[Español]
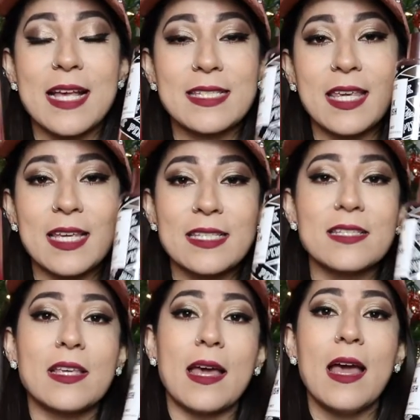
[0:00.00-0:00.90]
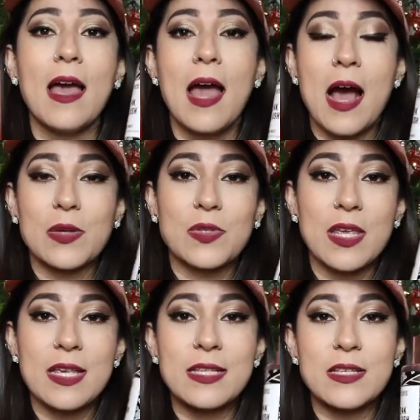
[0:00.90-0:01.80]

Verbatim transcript: Así que si es que a ustedes